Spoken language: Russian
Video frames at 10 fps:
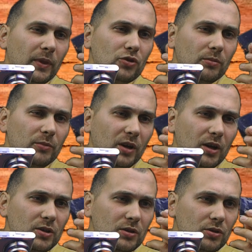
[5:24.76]
Что-то мне
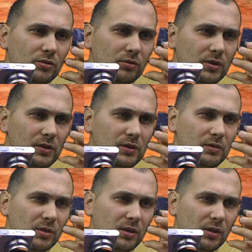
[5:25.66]
кажется, что эти
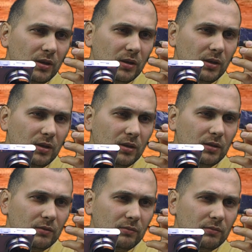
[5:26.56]
семена
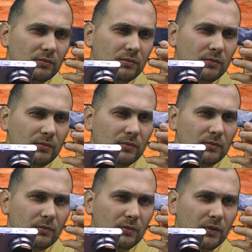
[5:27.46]
какие-то
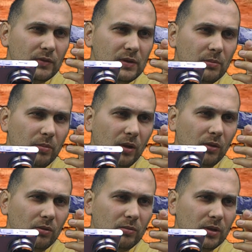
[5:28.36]
все
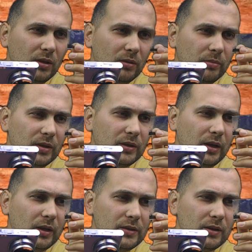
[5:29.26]
поломанные,
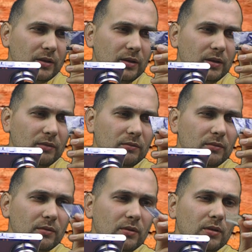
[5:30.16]
потресканные.
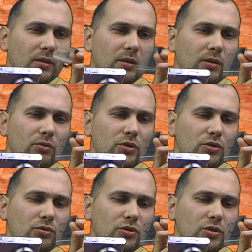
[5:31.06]
И
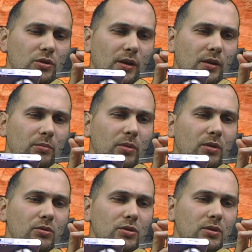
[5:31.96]
очень-очень реально
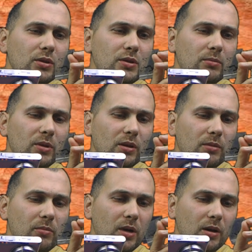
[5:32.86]
похожи на семена
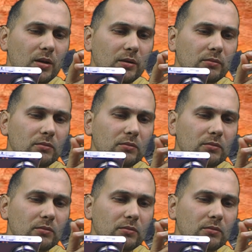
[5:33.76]
мака.